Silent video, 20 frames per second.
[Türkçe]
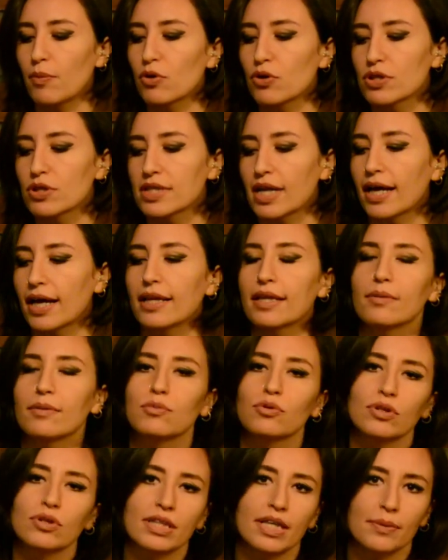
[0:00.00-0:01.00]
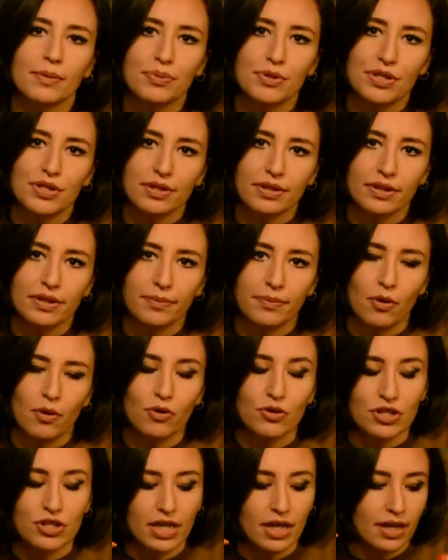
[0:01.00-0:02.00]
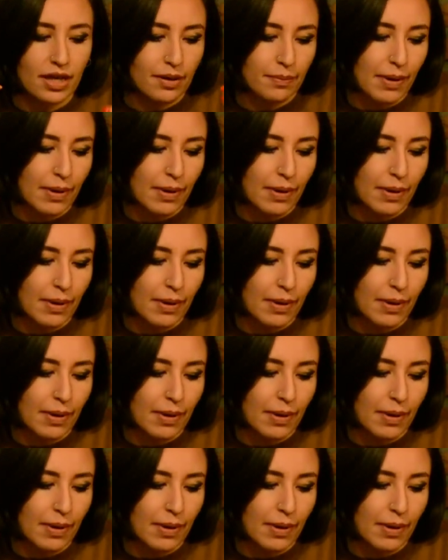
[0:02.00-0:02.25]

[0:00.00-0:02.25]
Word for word: O yüzden bunları yapıştırıp önce